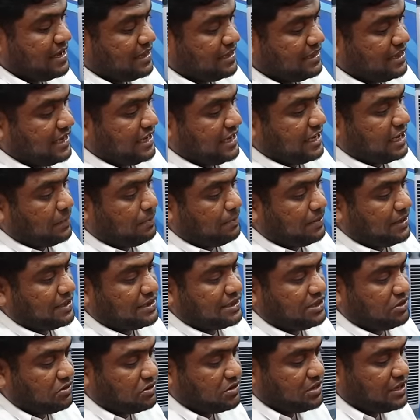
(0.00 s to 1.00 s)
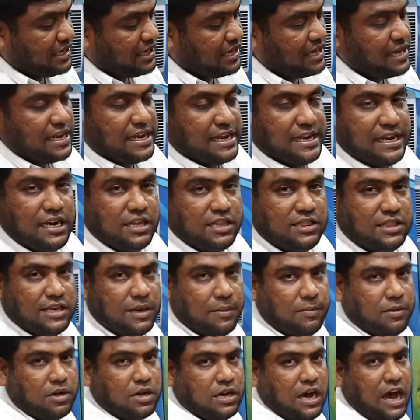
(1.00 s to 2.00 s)
இந்த ஈரப்பதத்தை வந்து இழுத்து
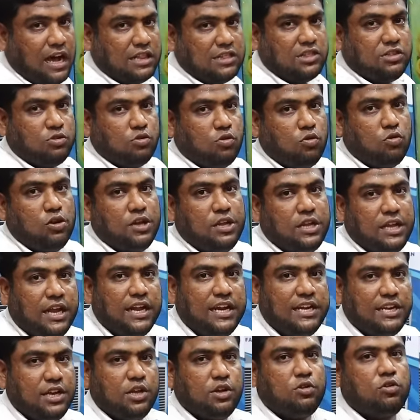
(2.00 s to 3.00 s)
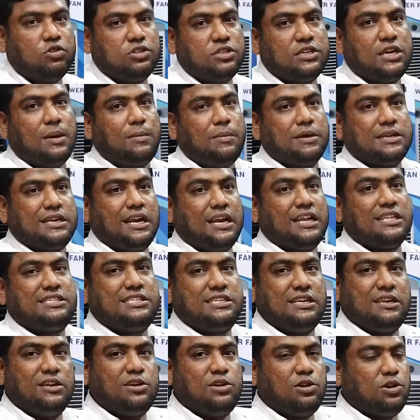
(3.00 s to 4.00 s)
நம்ம காத்து கூலிங்க இன்னைக்கு கொஞ்சம் நமக்கு நல்லா
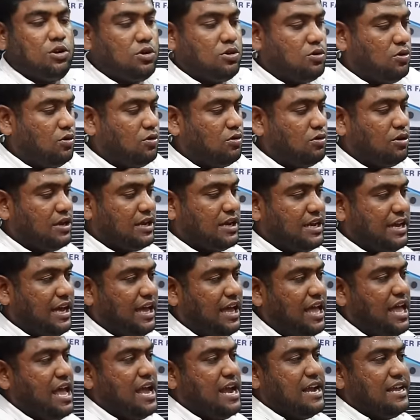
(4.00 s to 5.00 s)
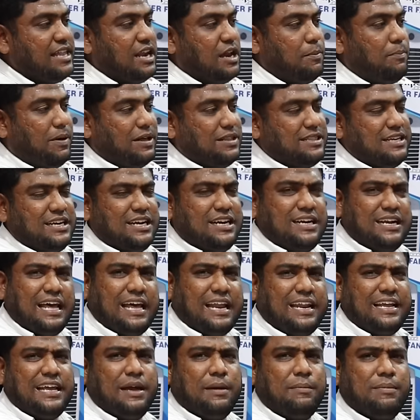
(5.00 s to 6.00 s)
சில்லுன்னு இருக்கும் உங்களுக்கு இதுல பாத்தீங்கன்னா
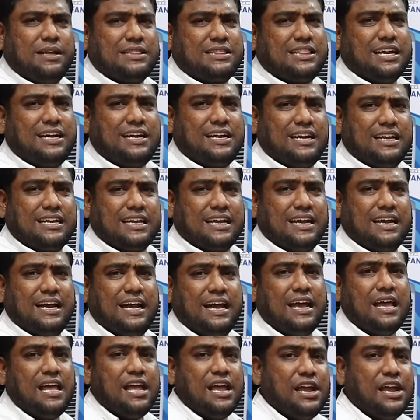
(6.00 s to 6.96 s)
நிறைய மெத்தட் இருக்குங்க